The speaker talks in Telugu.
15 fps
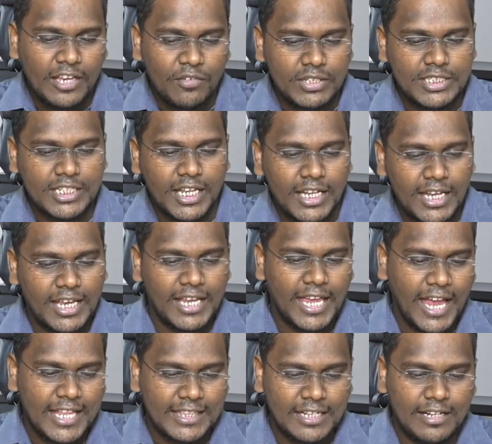ఈ విషయాన్ని
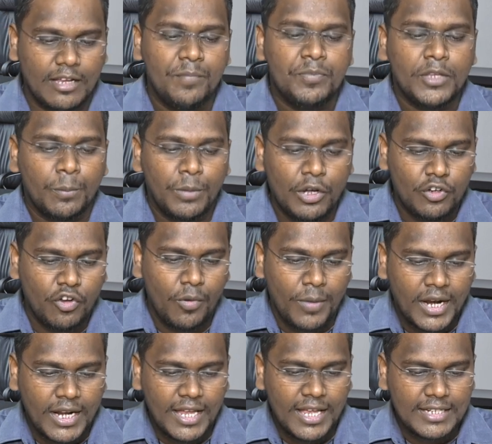కేంద్ర పౌర
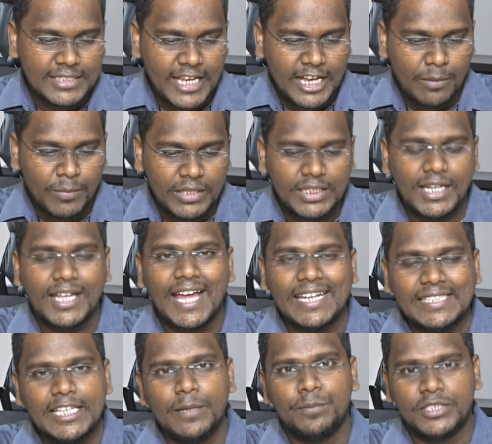విమానయాన శాఖ మంత్రి
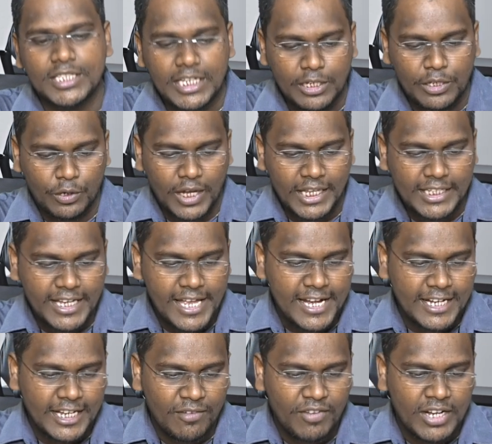హర్దీప్ సింగ్
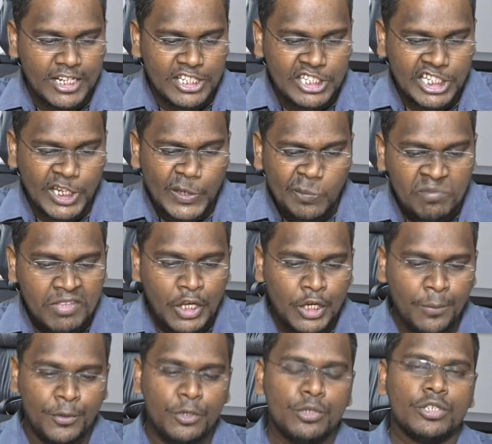అధికారికంగా వెల్లడించారు
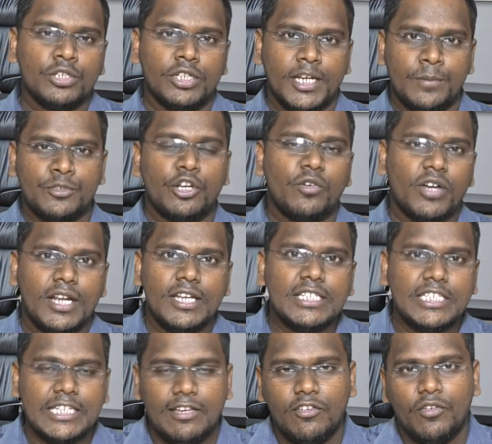ఇప్పుడు రేపు సోమవారం
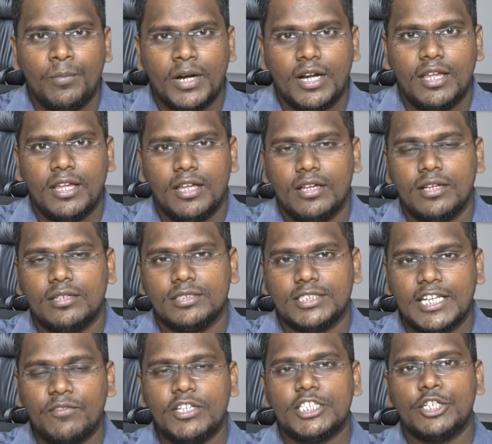నుంచి విమాన
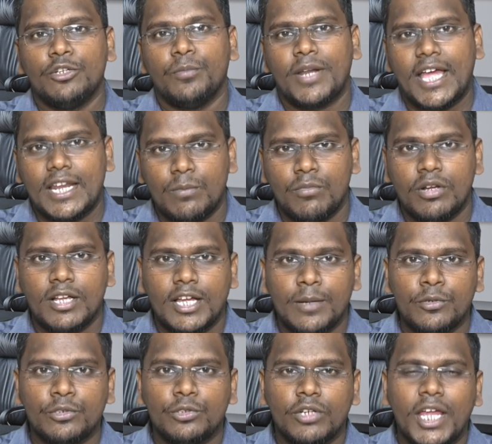సర్వీసులు ప్రారంభం
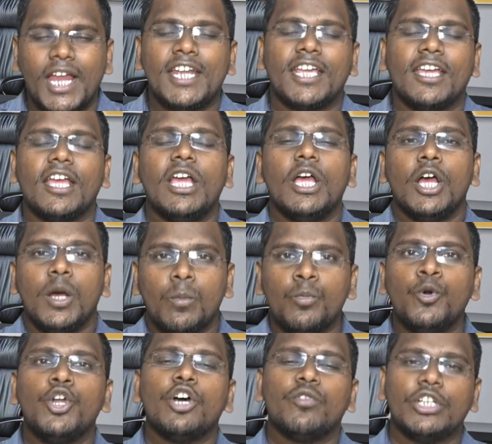కాబోతున్నాయి అంటే
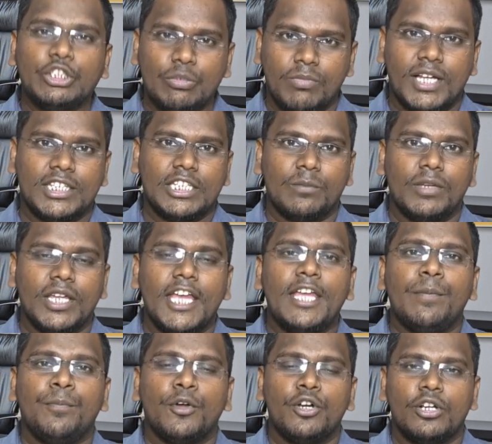మూడో వంతు మాత్రమే
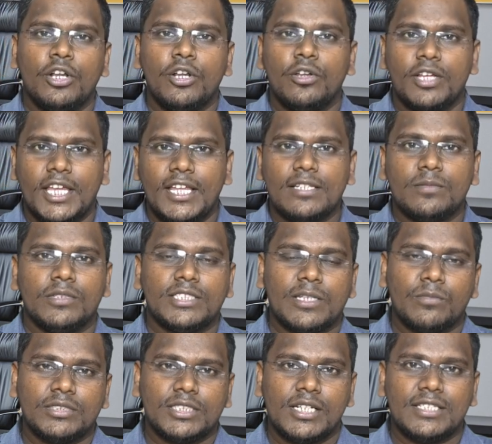ఎయిర్పోర్ట్లో ఎయిర్
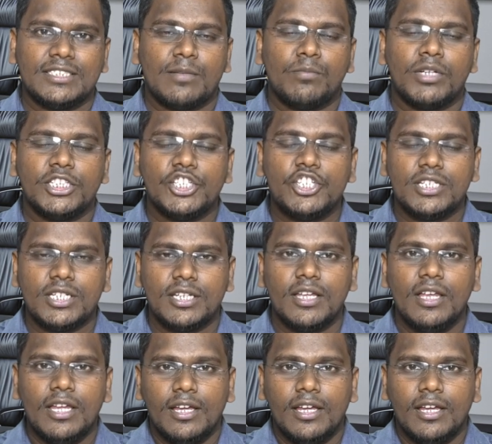సంస్థలకు సంబంధించి